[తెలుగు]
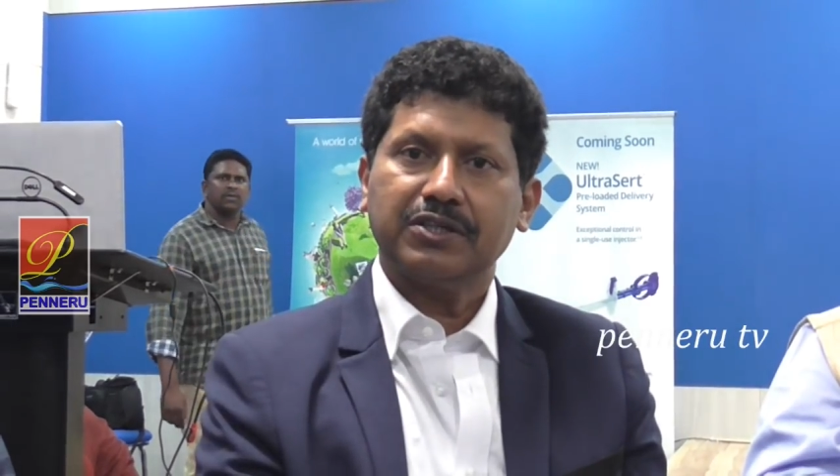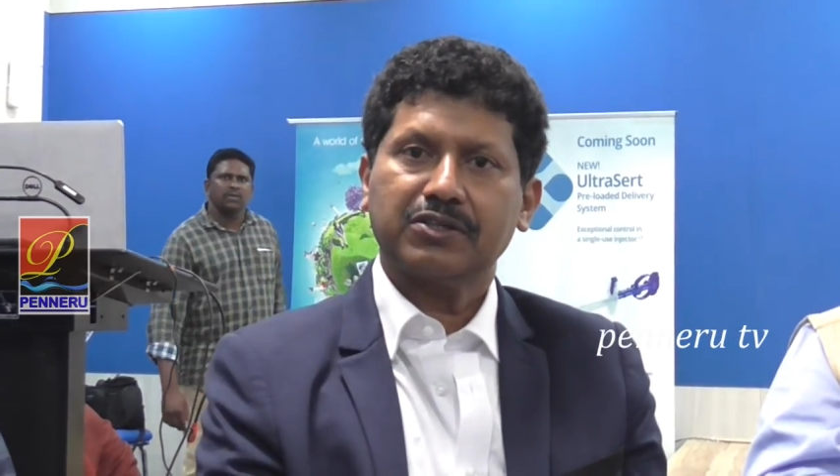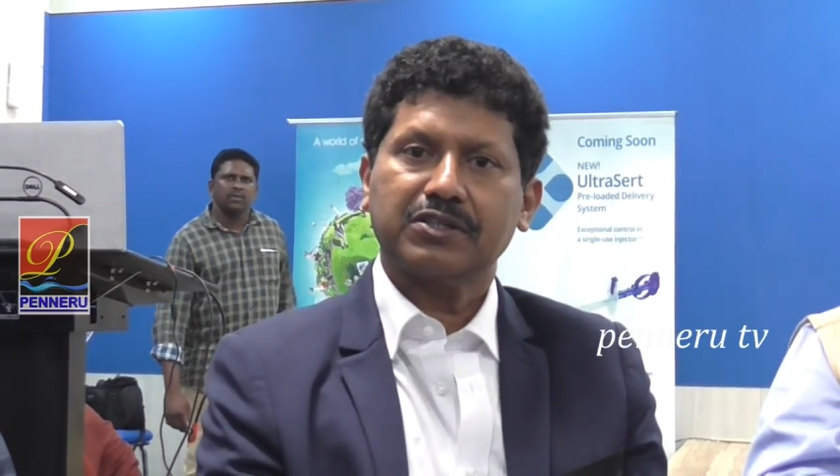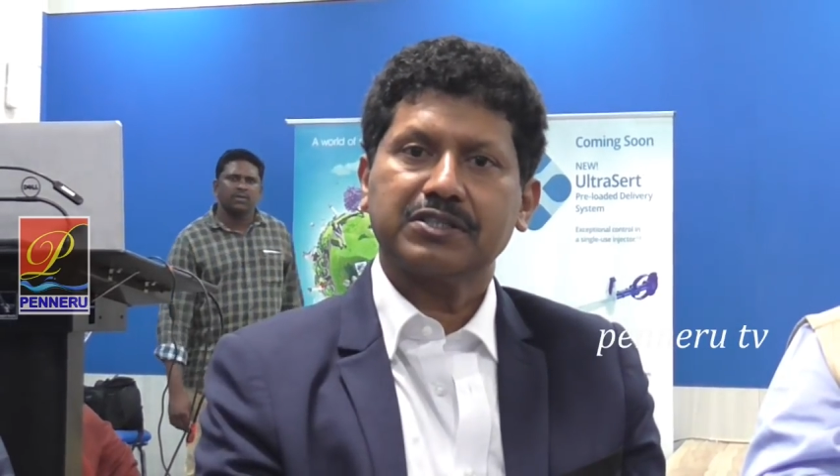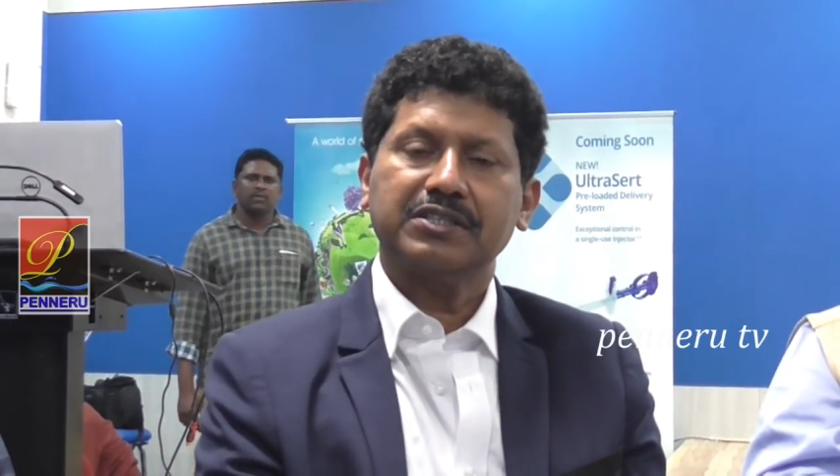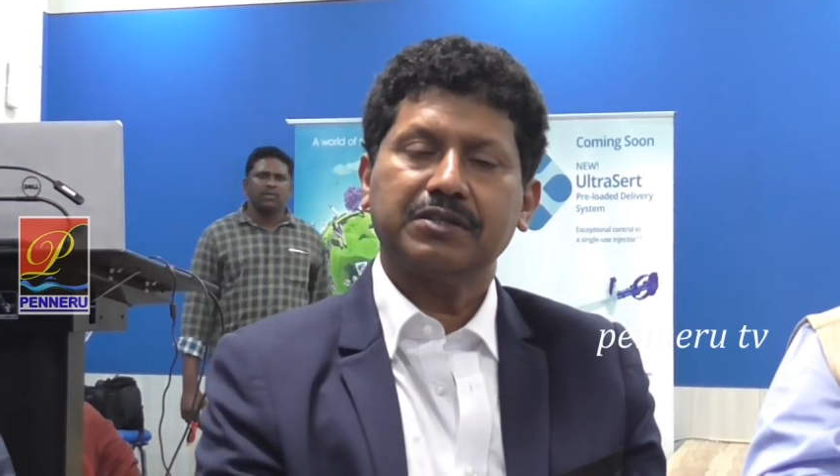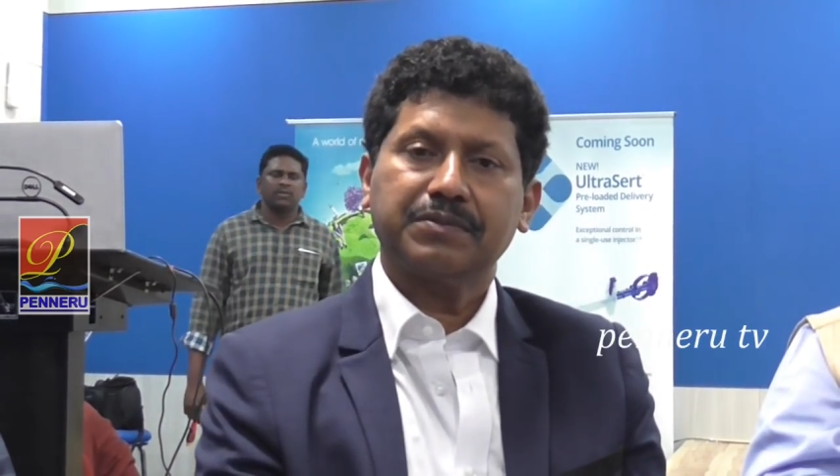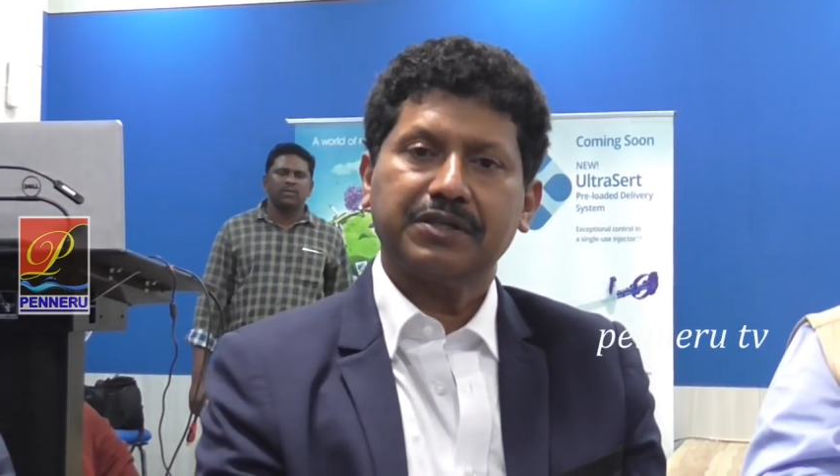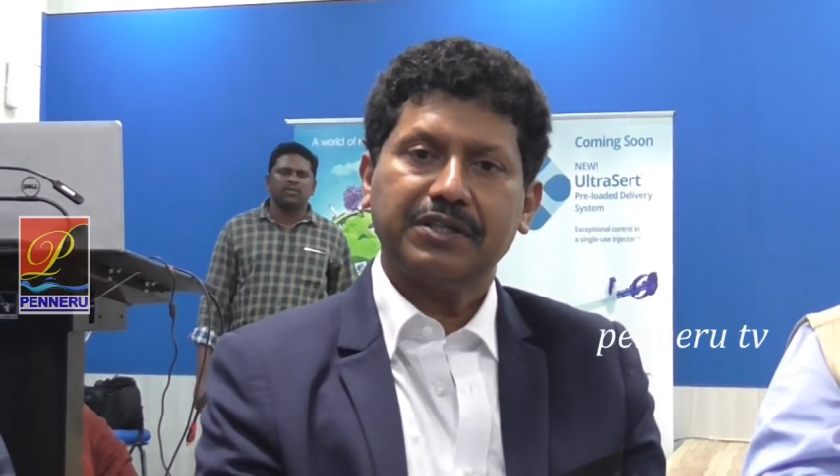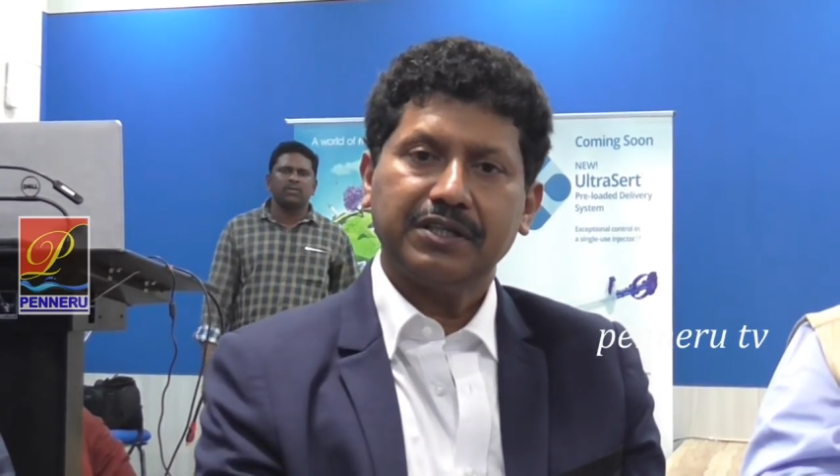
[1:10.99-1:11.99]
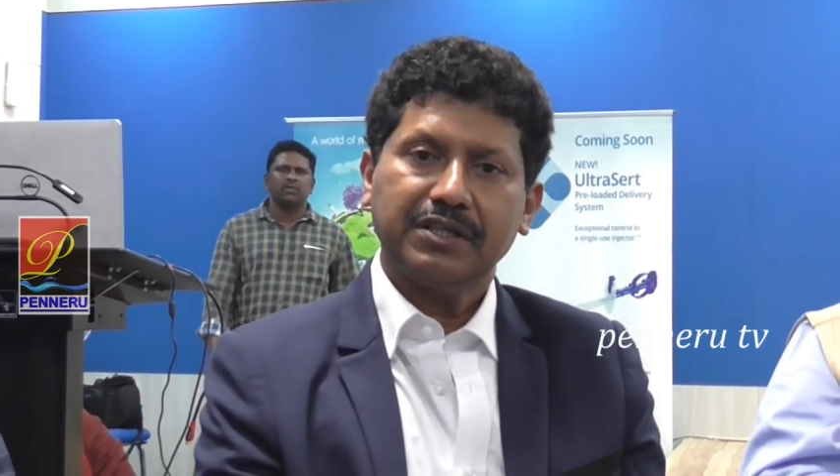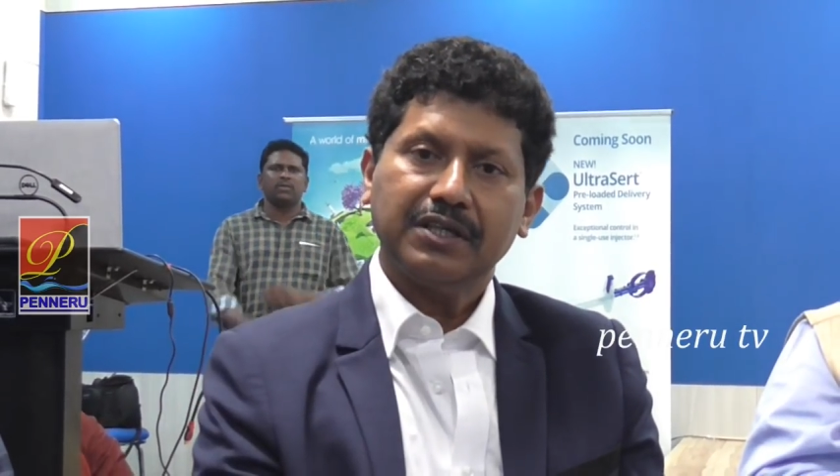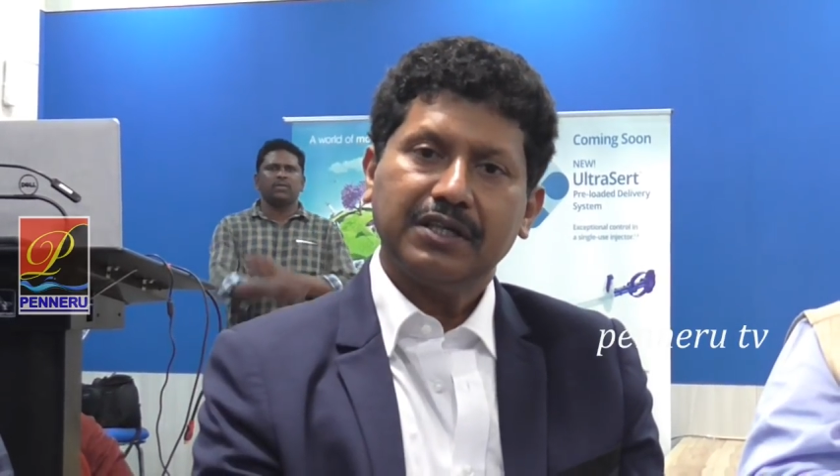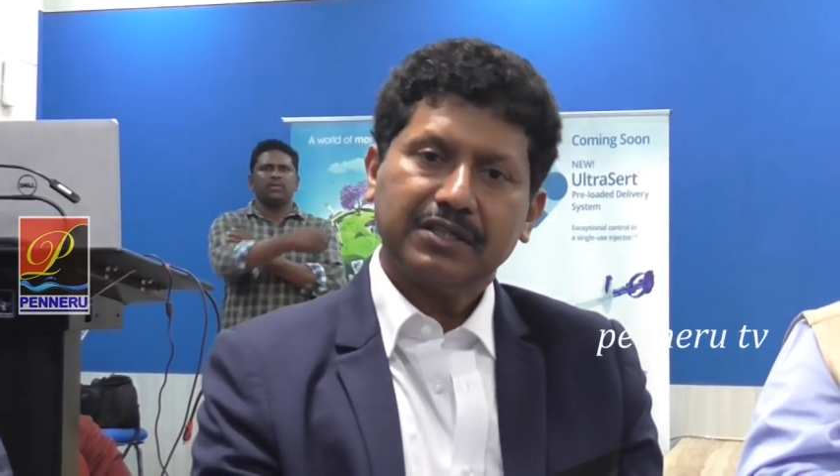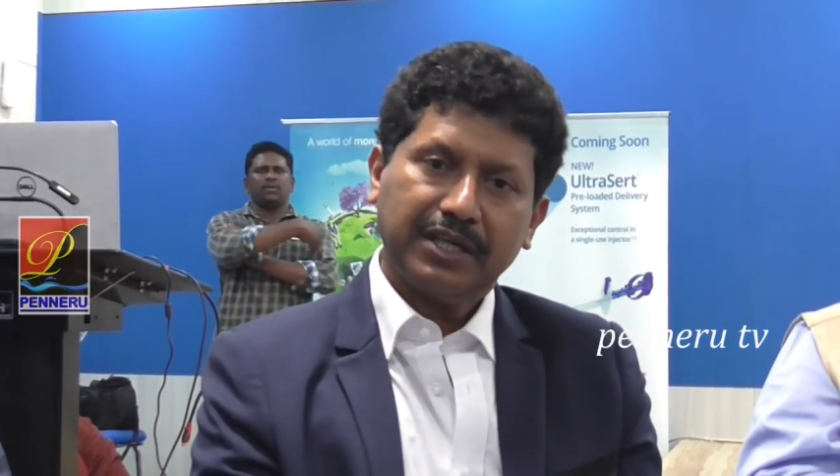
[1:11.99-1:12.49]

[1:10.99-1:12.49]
అధిష్టానాన్ని స్వరూప్ రెడ్డి